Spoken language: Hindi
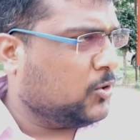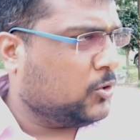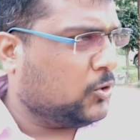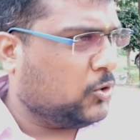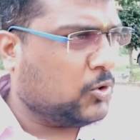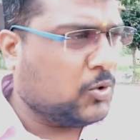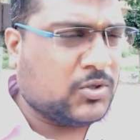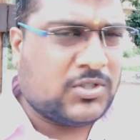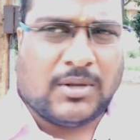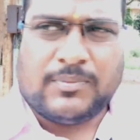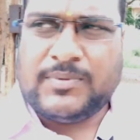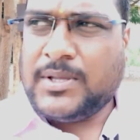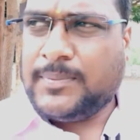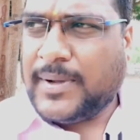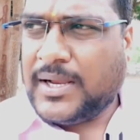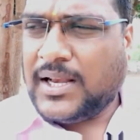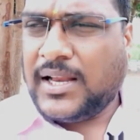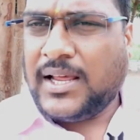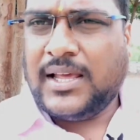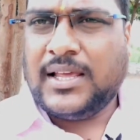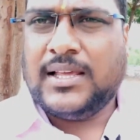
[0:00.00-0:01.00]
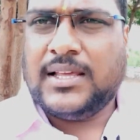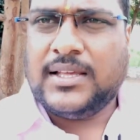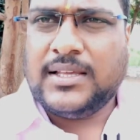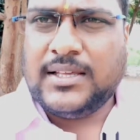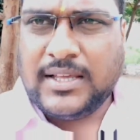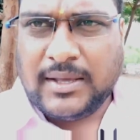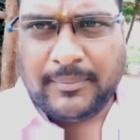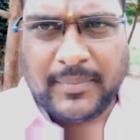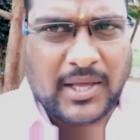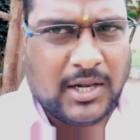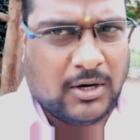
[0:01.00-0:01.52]
तो सबसे पहले
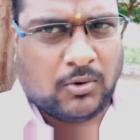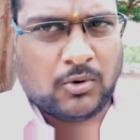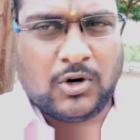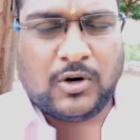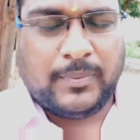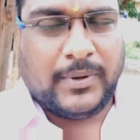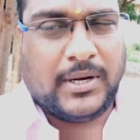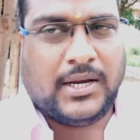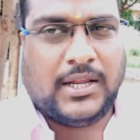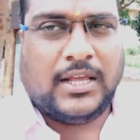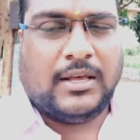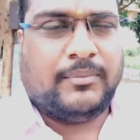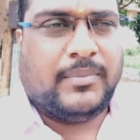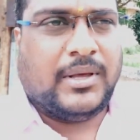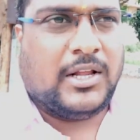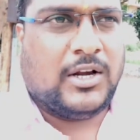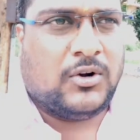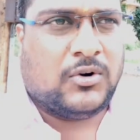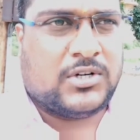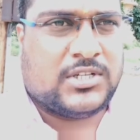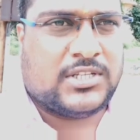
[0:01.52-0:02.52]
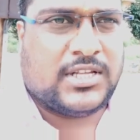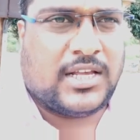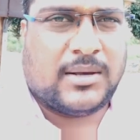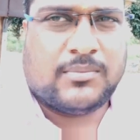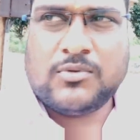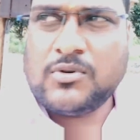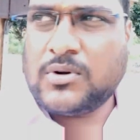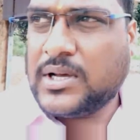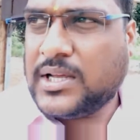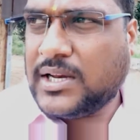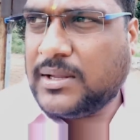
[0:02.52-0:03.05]
ये मेन रोड पर नहीं है मेन रोड से
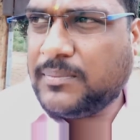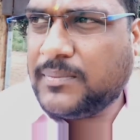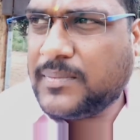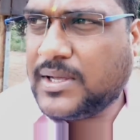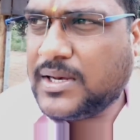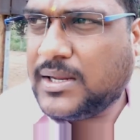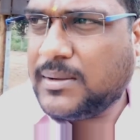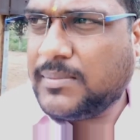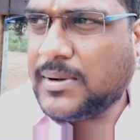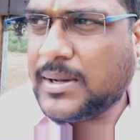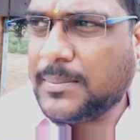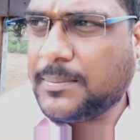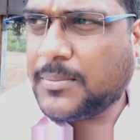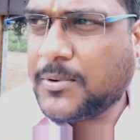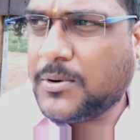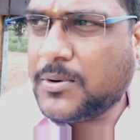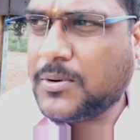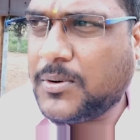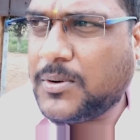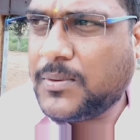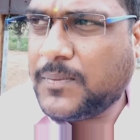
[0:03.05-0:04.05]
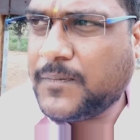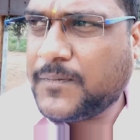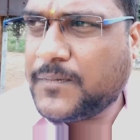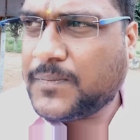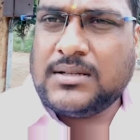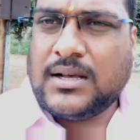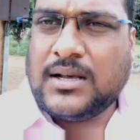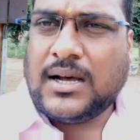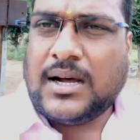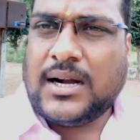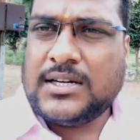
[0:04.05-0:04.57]
आपको करीब करीब आपको
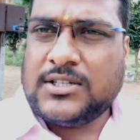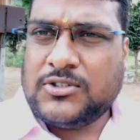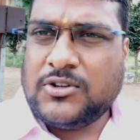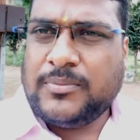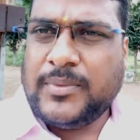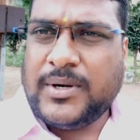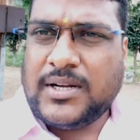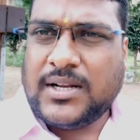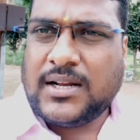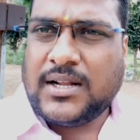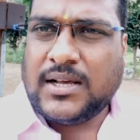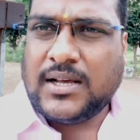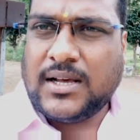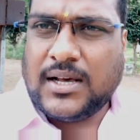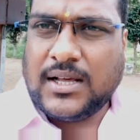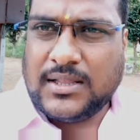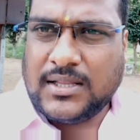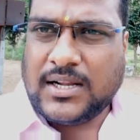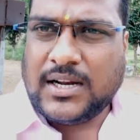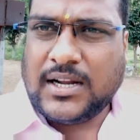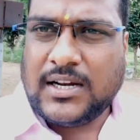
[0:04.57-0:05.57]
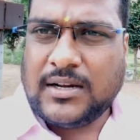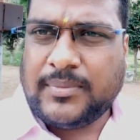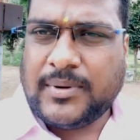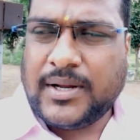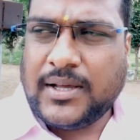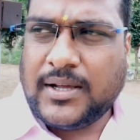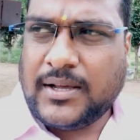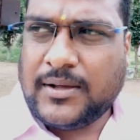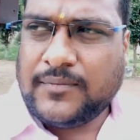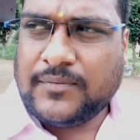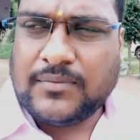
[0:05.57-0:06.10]
800 मीटर अंदर आना
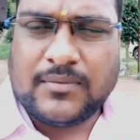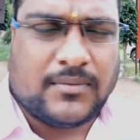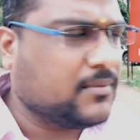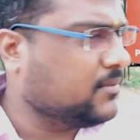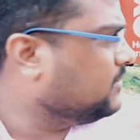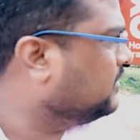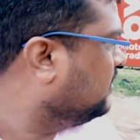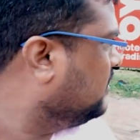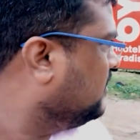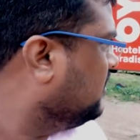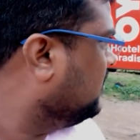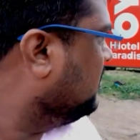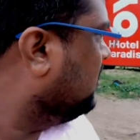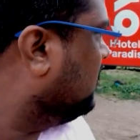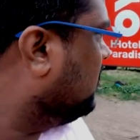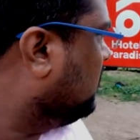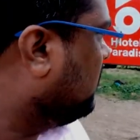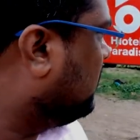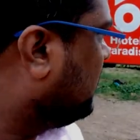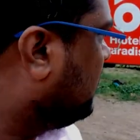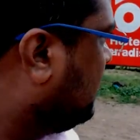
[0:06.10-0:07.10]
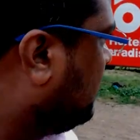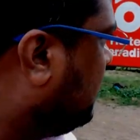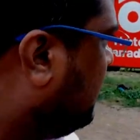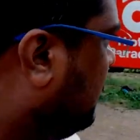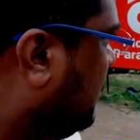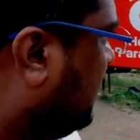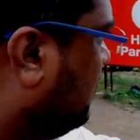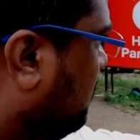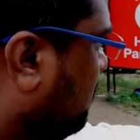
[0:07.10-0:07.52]
पड़ेगा और एक